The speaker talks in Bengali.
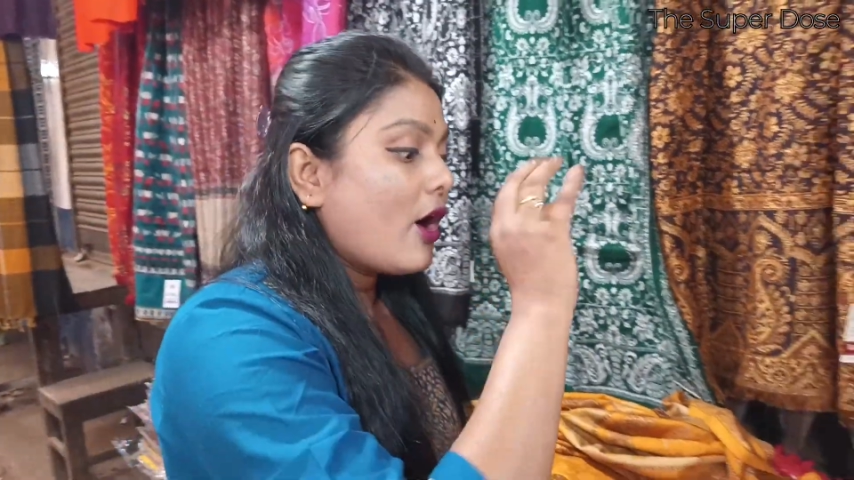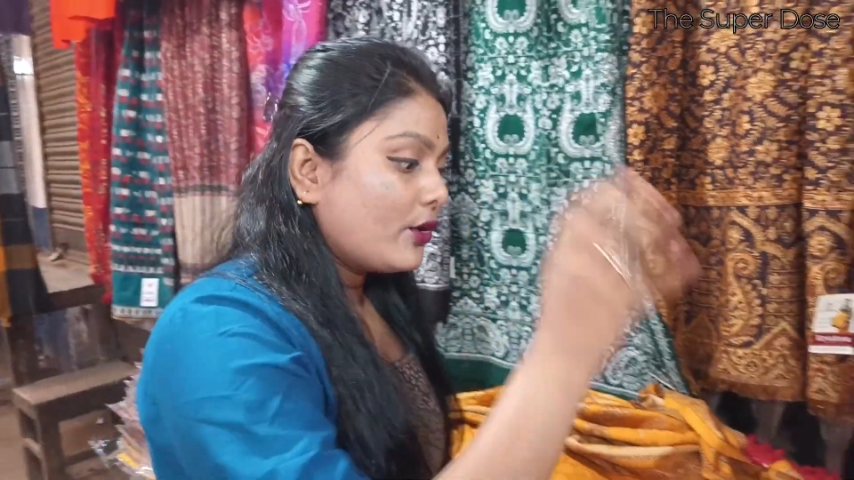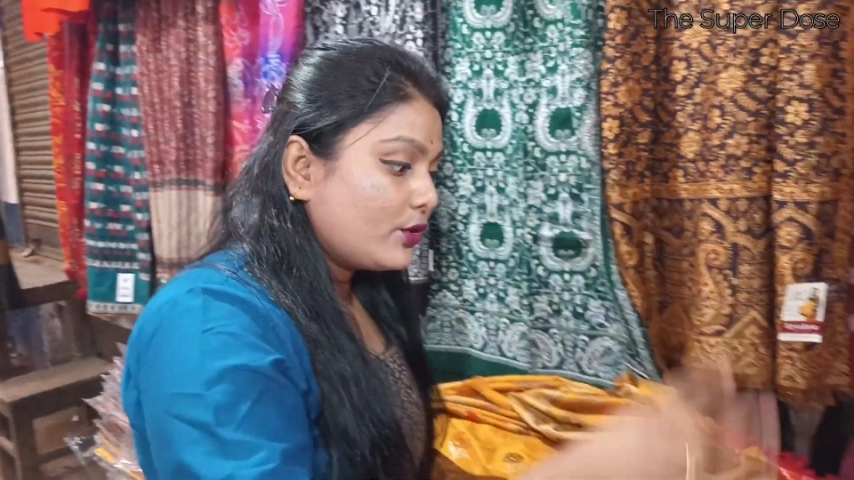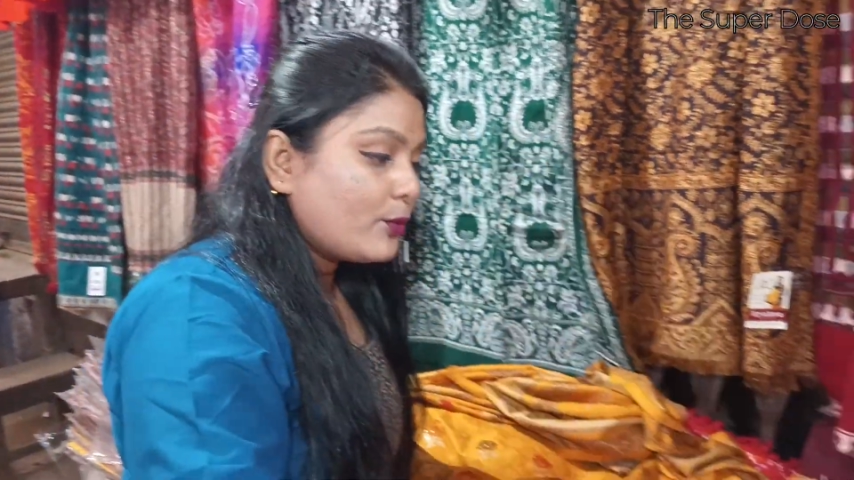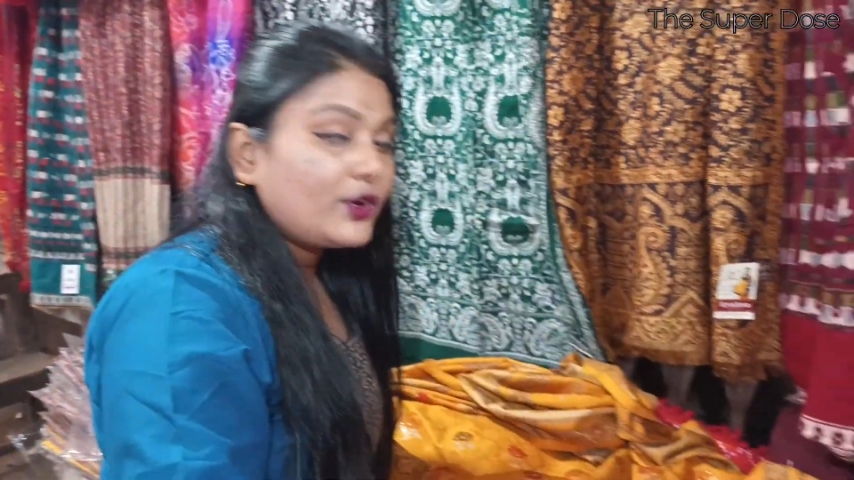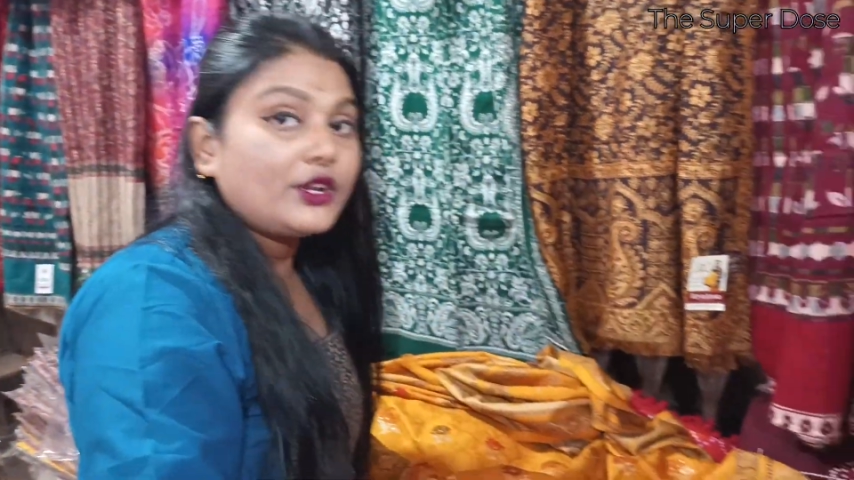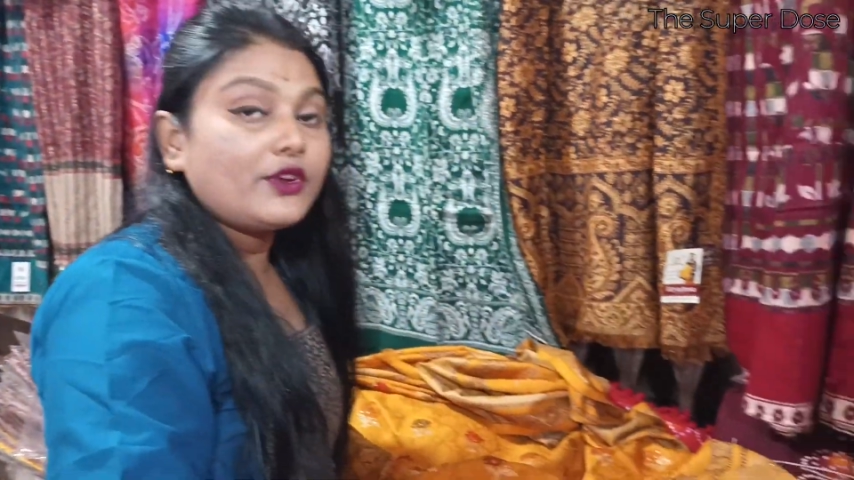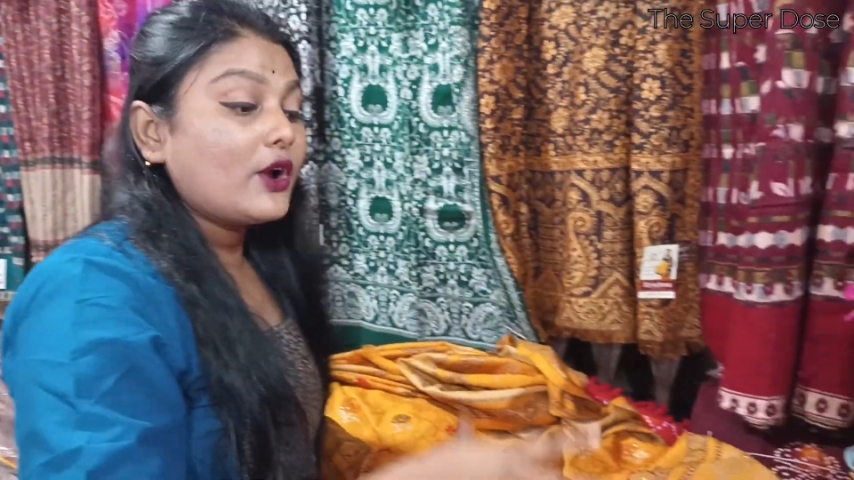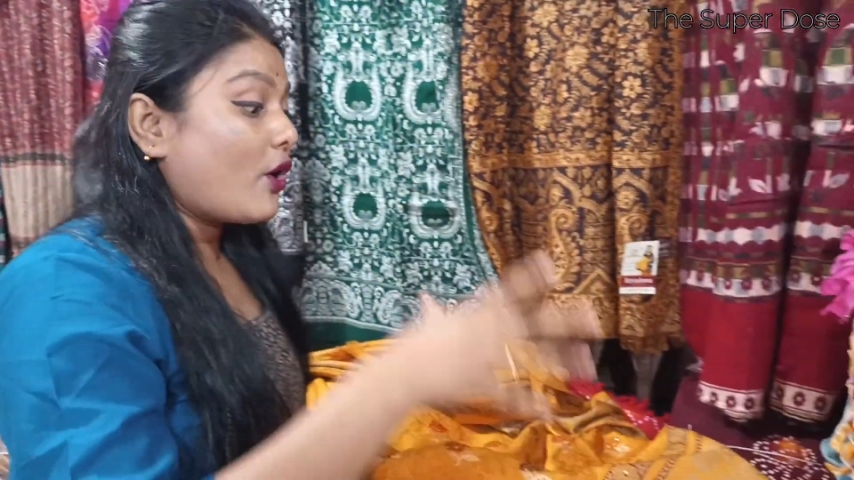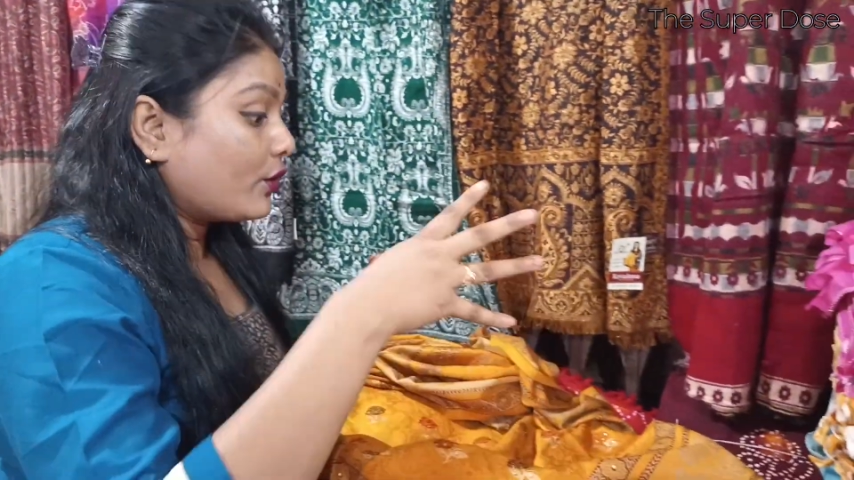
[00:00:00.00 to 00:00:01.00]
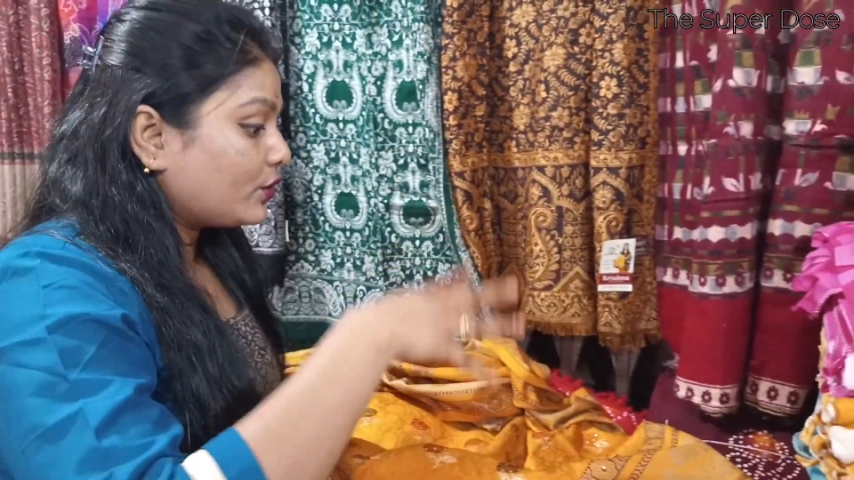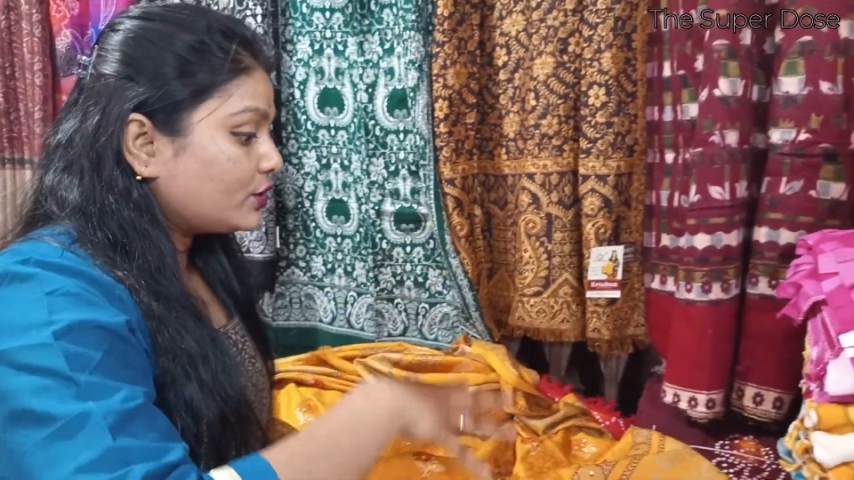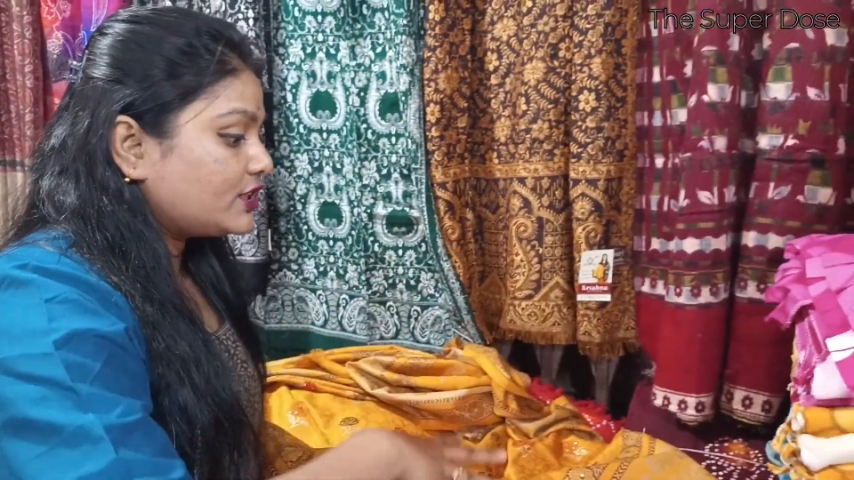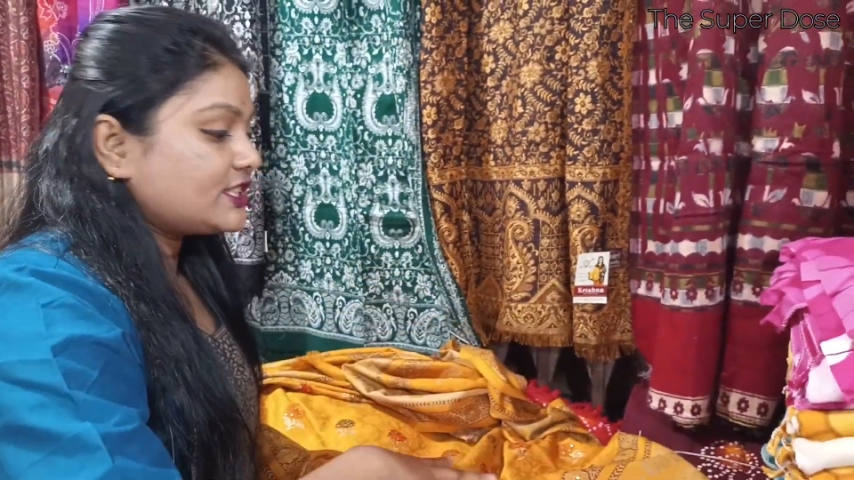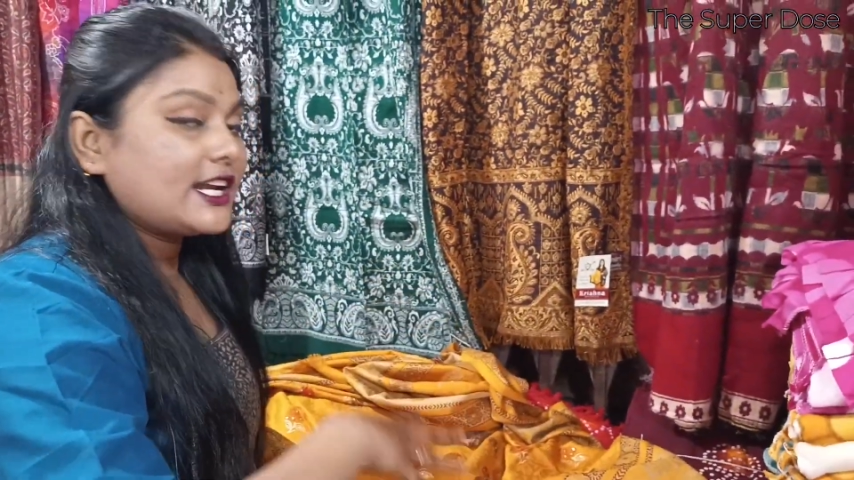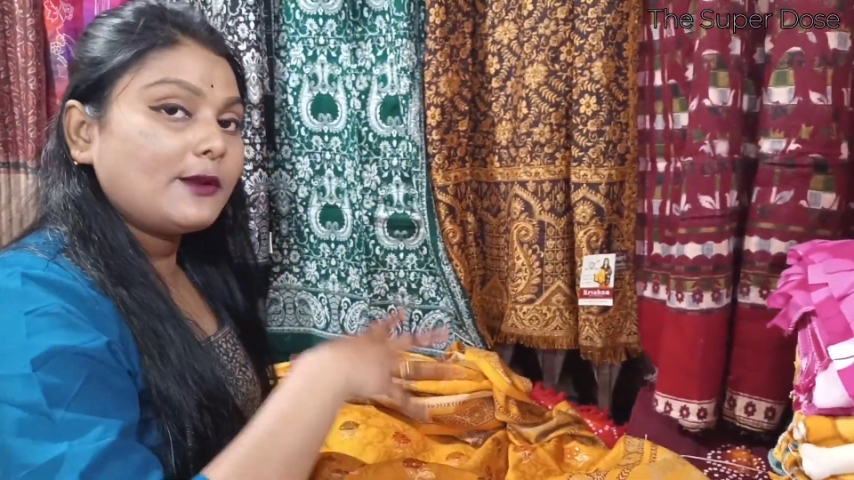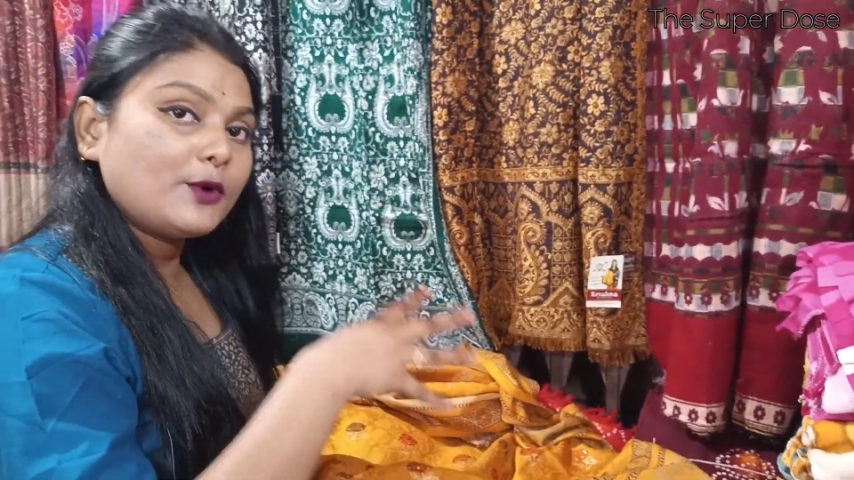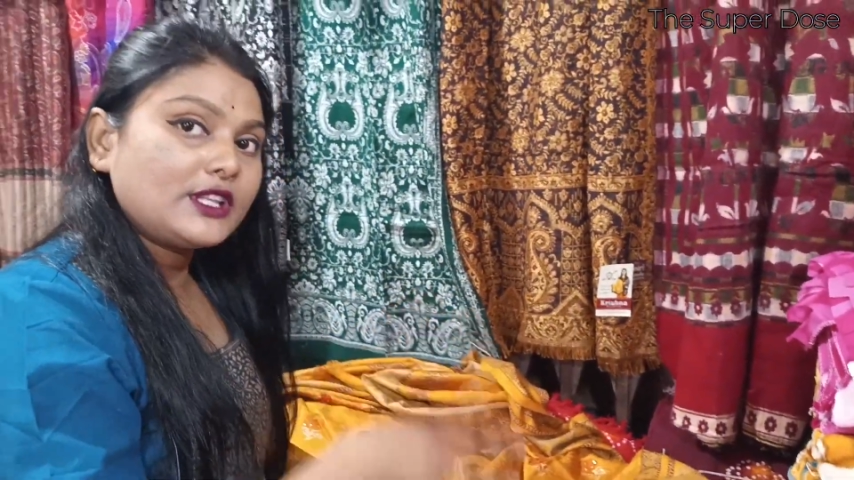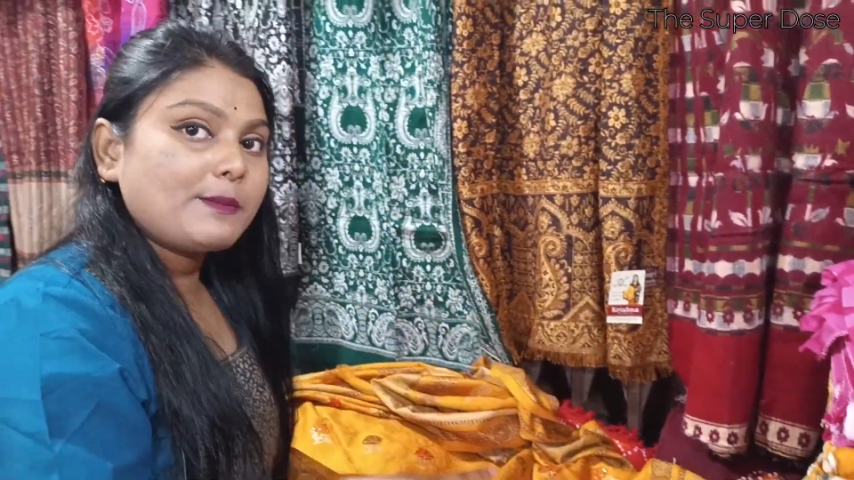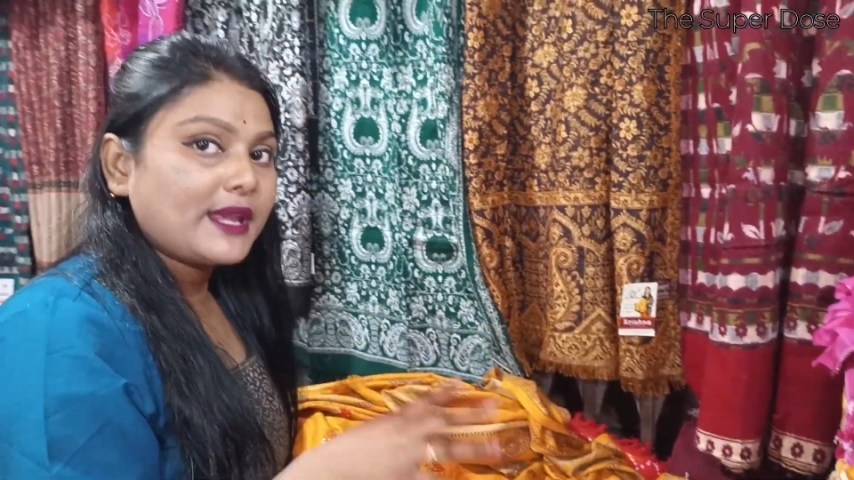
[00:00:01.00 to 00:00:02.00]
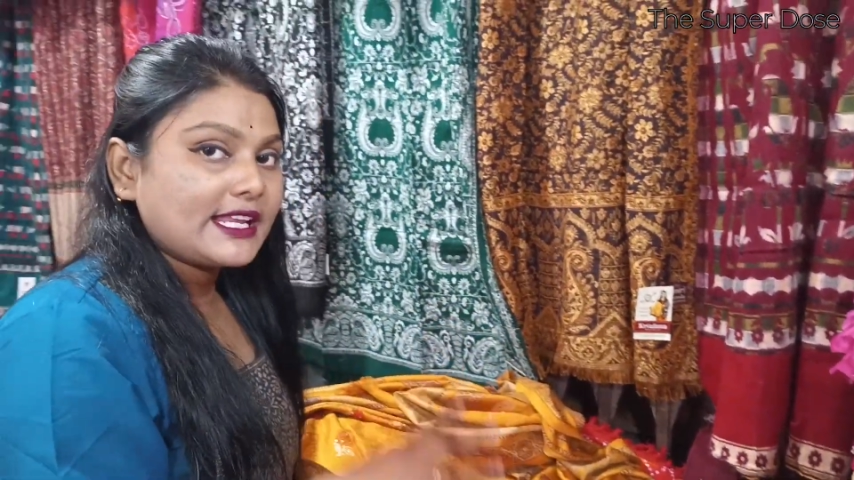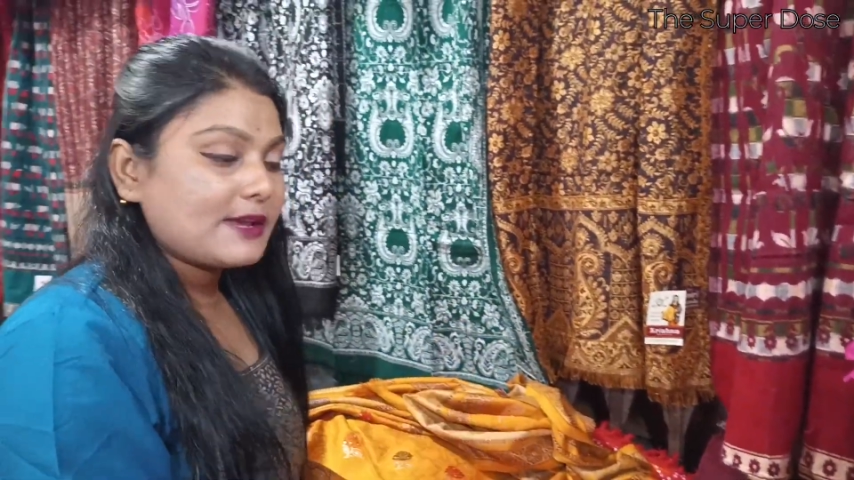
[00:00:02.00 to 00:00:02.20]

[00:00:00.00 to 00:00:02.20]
অন্য মুটিভে অন্য ডিজাইনের মধ্যে পেয়ে